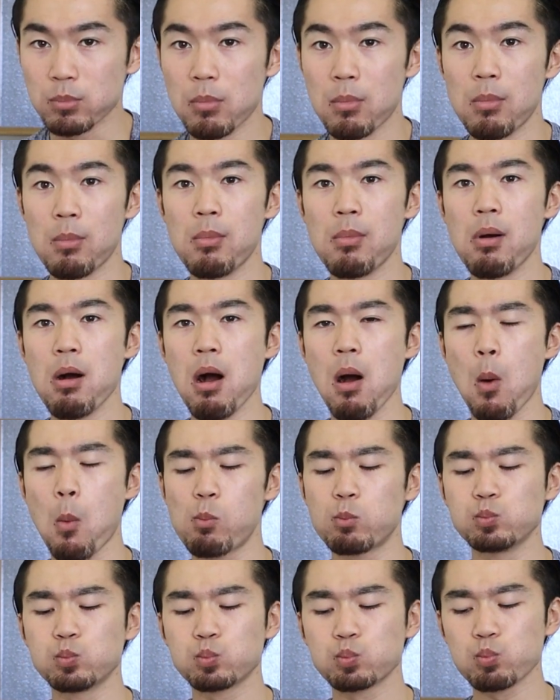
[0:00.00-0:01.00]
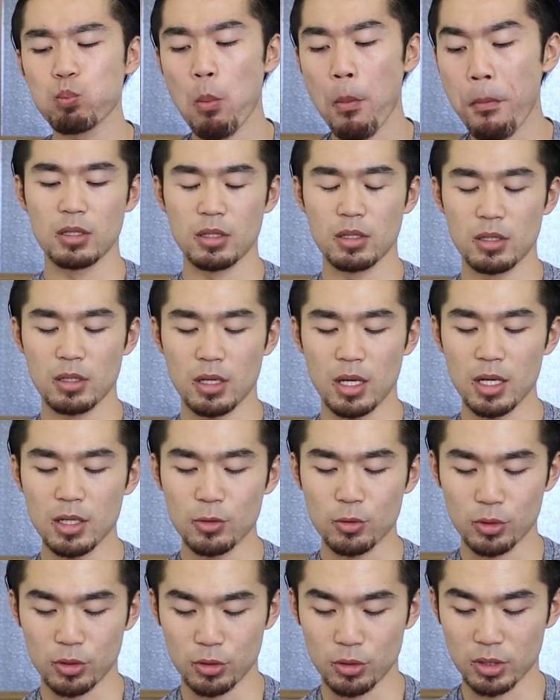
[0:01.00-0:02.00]
うまっあ
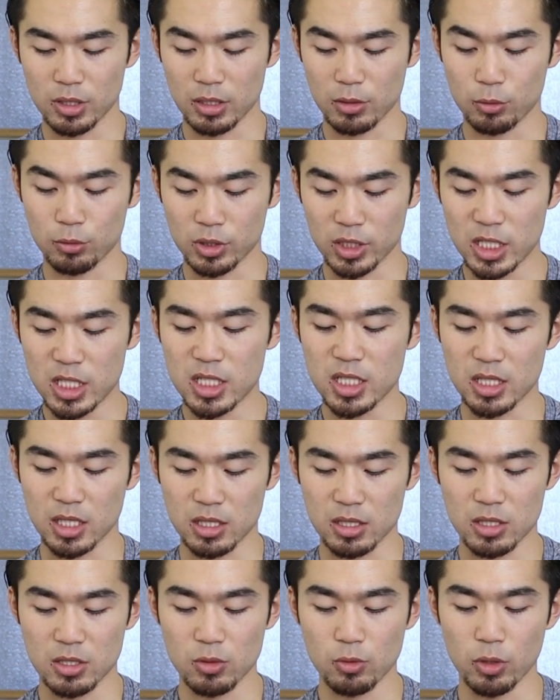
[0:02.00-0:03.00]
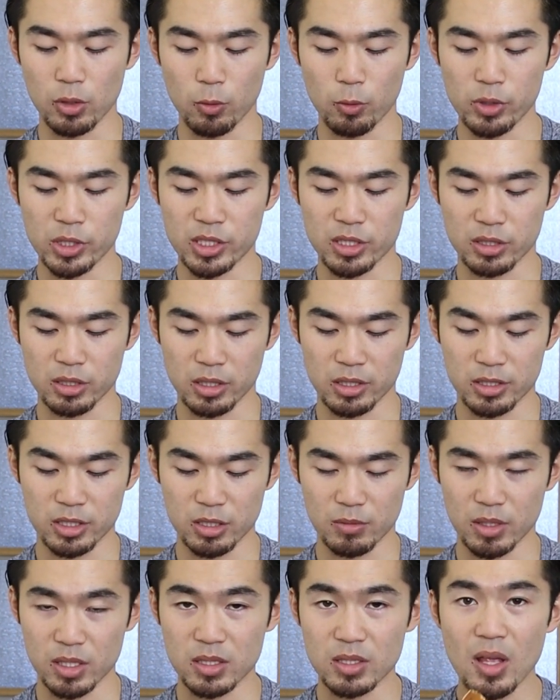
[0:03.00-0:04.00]
んこというよりかこの生地がすごい美味しく感
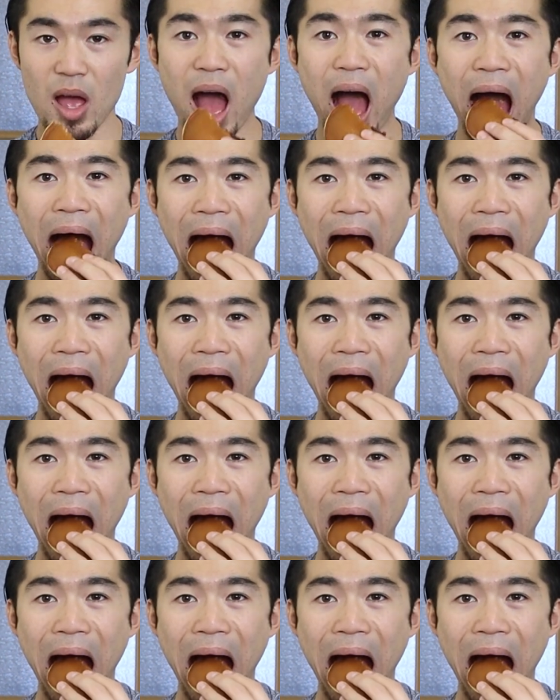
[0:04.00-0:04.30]
じます